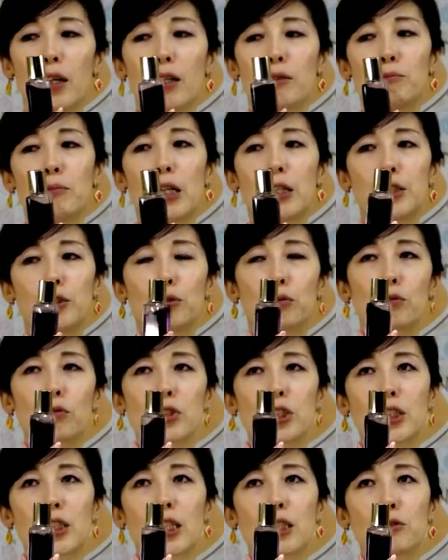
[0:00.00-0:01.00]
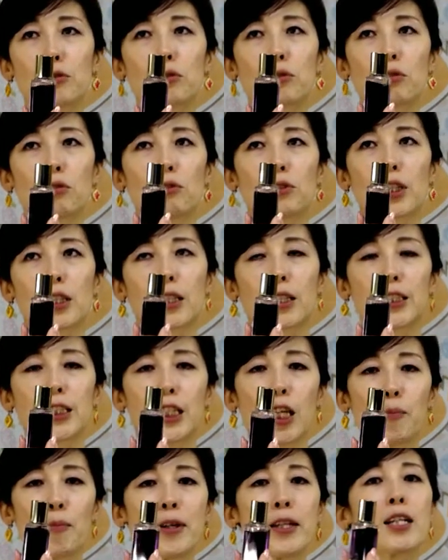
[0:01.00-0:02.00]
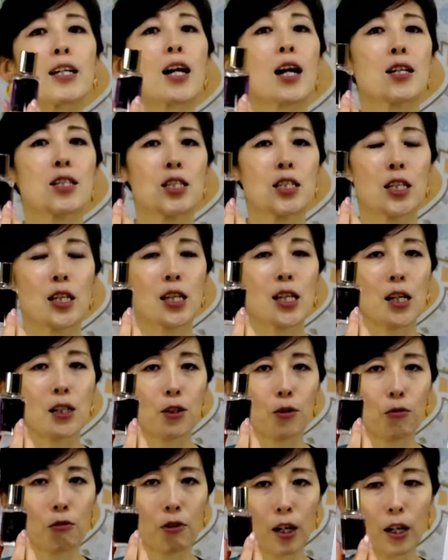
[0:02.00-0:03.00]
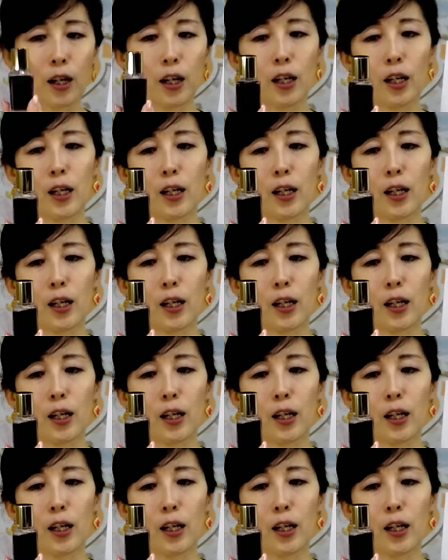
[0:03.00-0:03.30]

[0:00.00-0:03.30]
まあ人と違うことをなんか引け目に感じてたりとか、